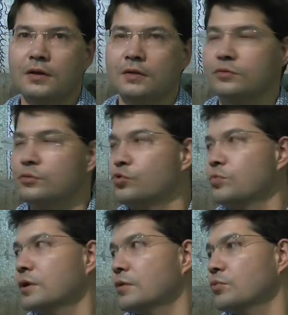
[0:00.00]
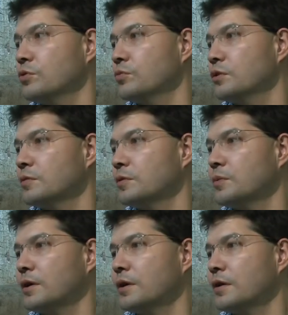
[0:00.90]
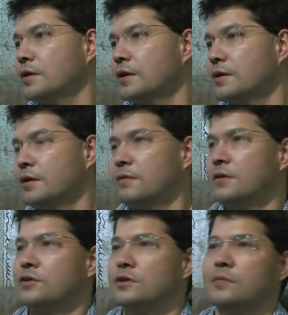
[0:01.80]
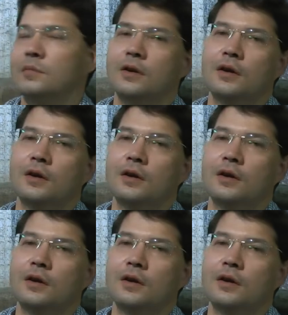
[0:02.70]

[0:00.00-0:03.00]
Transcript: там службы какой-нибудь, там, типа охраны, как ты говоришь, там